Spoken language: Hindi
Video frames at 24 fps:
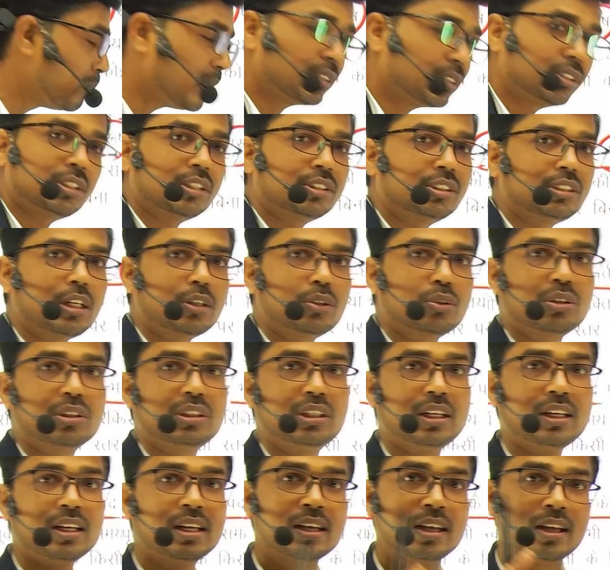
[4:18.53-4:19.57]
से स्टार्ट हो रही
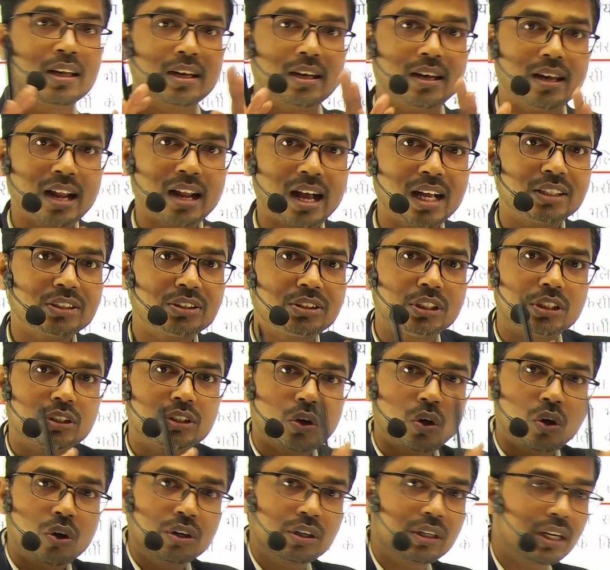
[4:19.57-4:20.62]
है लास्ट डेट
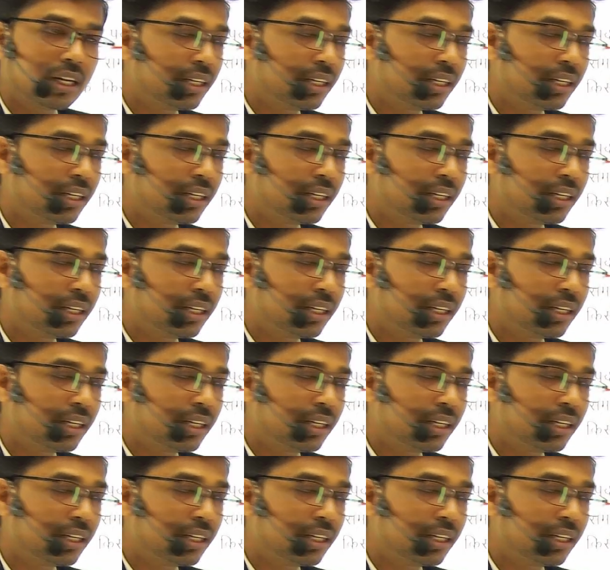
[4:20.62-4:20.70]
ऑनलाइन